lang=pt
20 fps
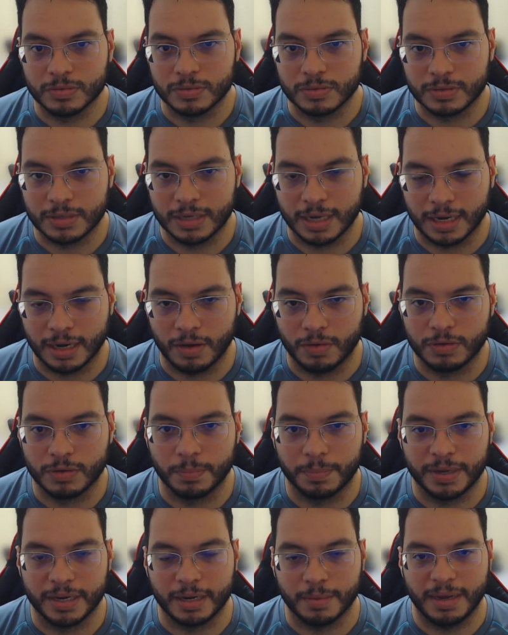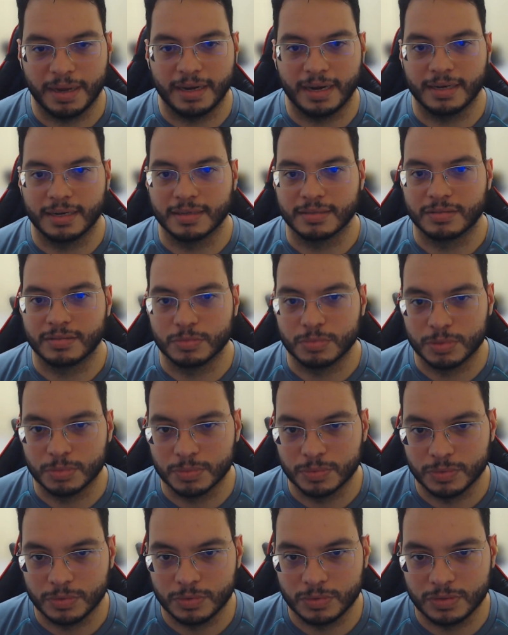no canal e não perca mais nada sobre
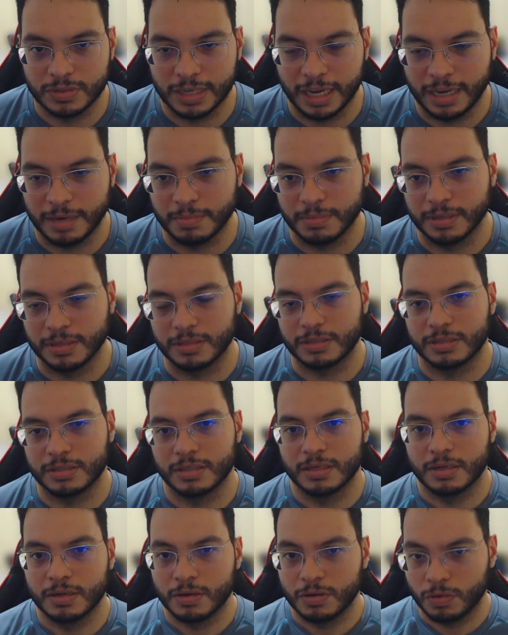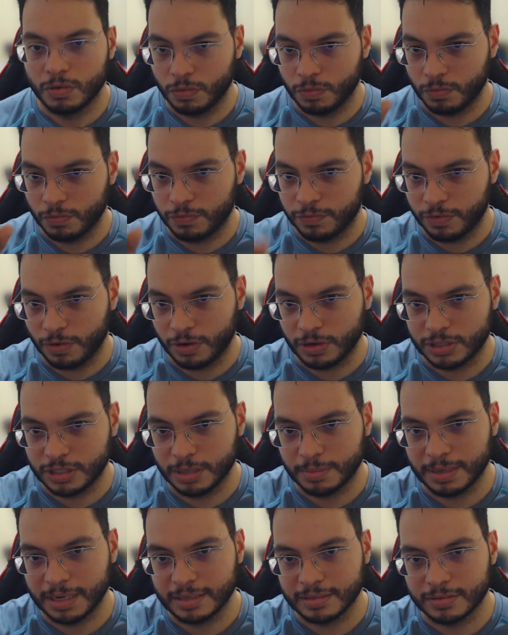o mundo dos games. Um
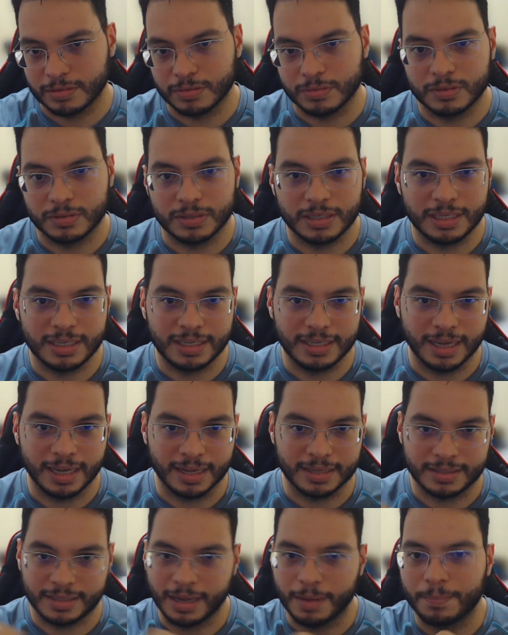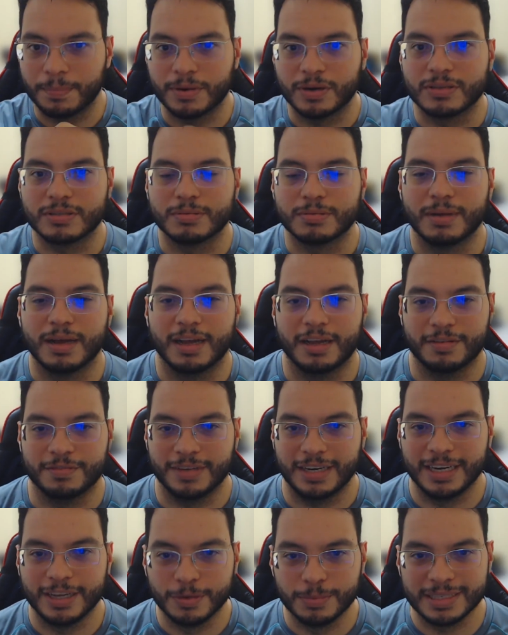forte abraço e até a próxima.
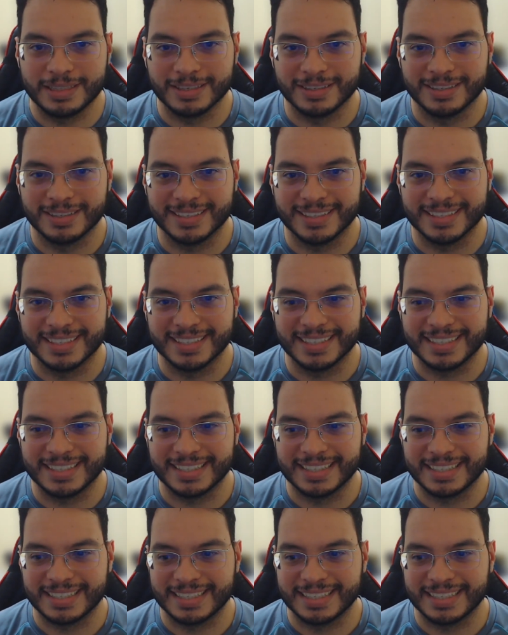Valeu, mitos!